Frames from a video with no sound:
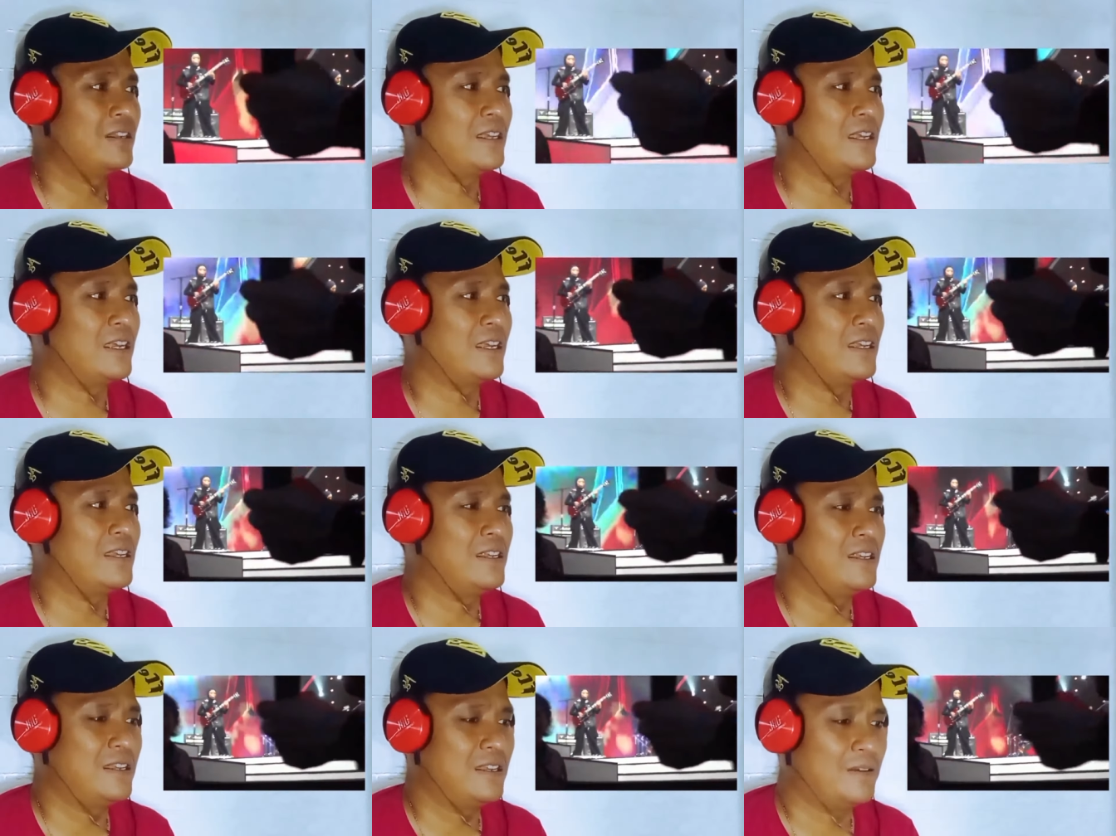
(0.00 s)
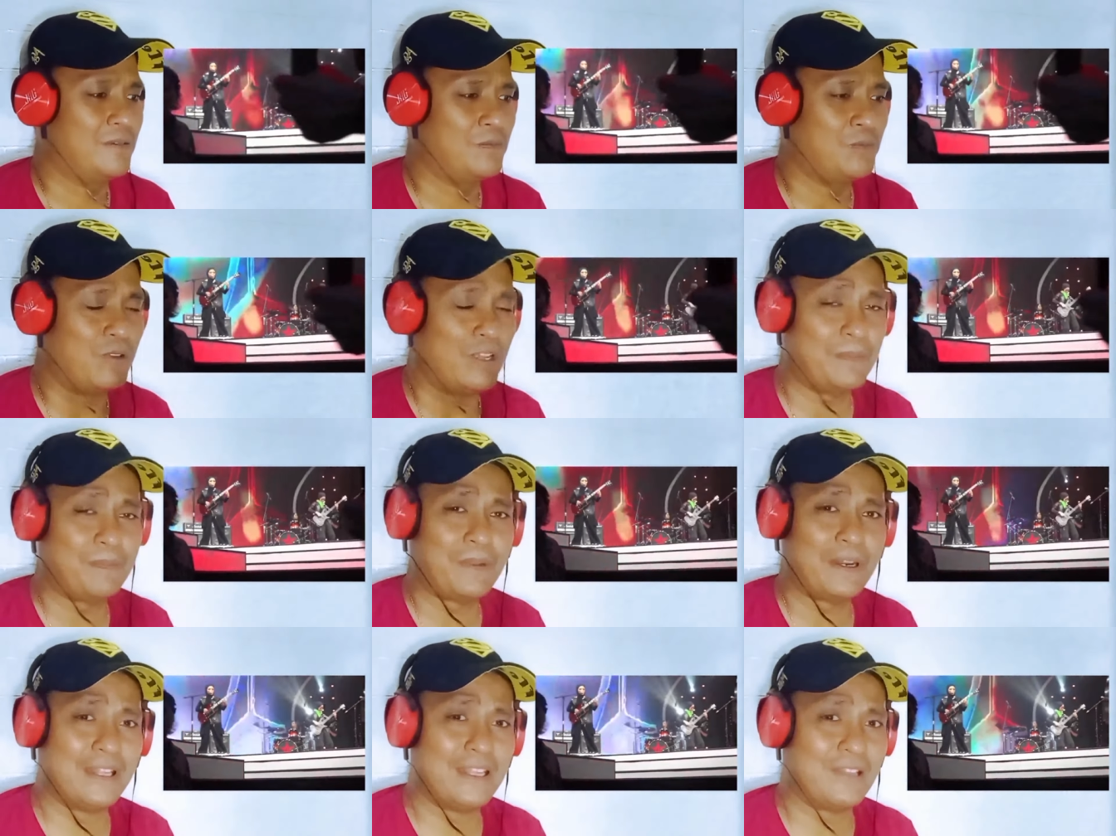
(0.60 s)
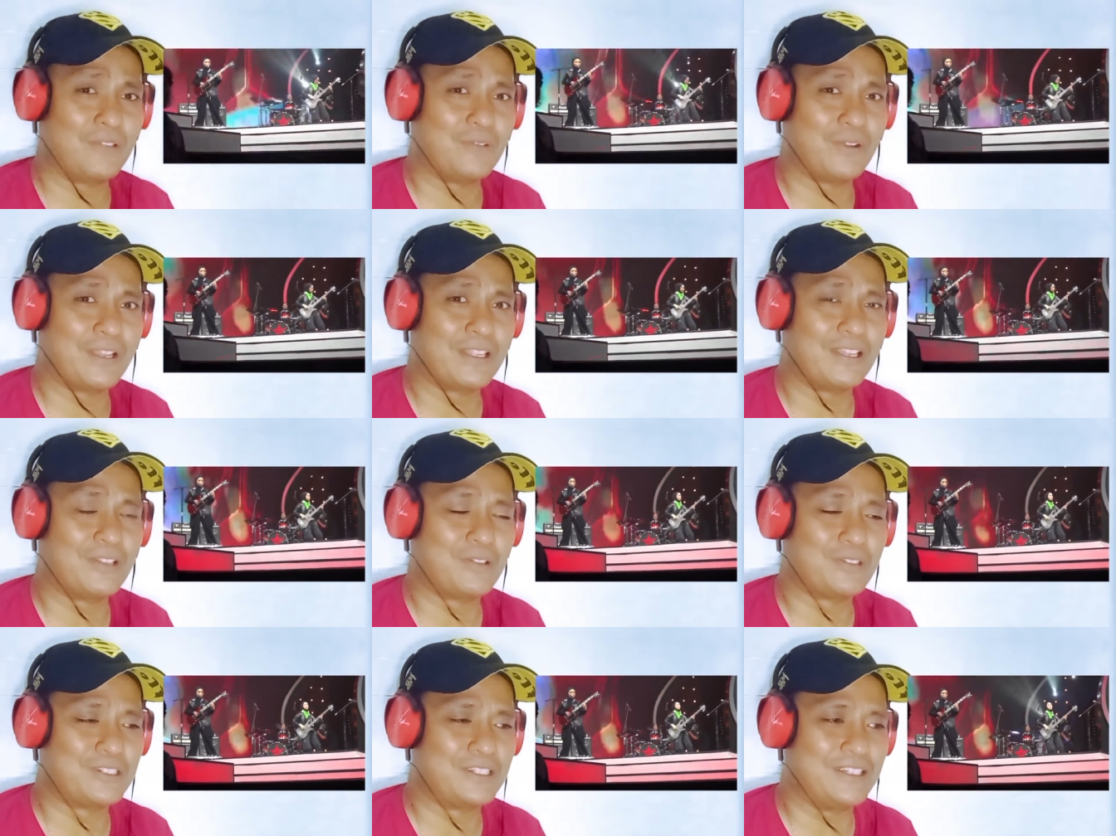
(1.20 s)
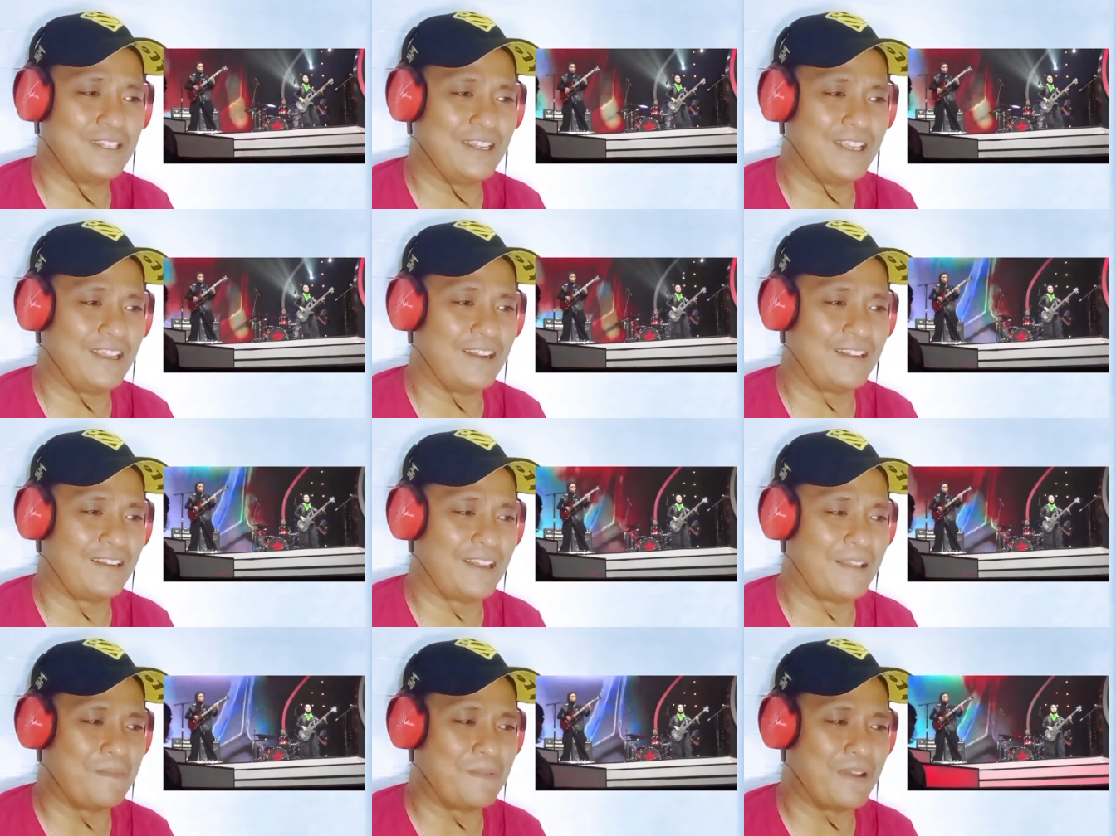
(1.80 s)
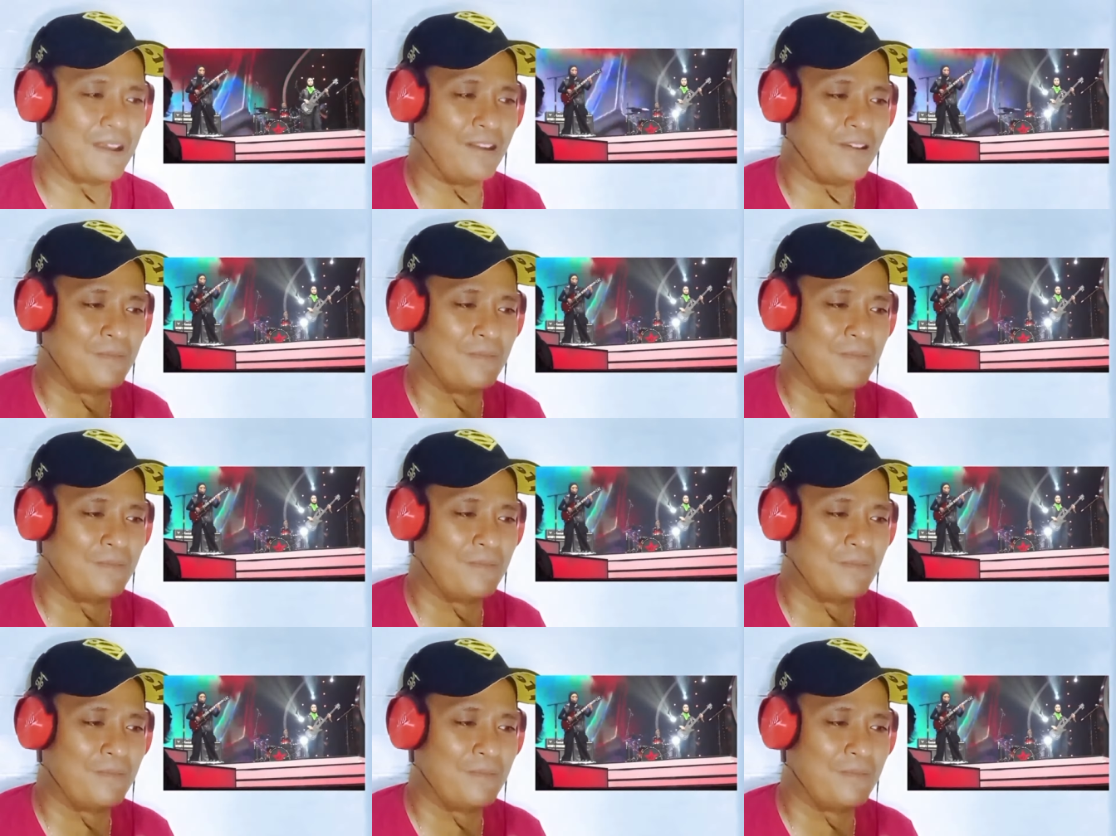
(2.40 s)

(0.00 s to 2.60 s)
nah mungkin pada jantungannya itu sendiri kan kenapa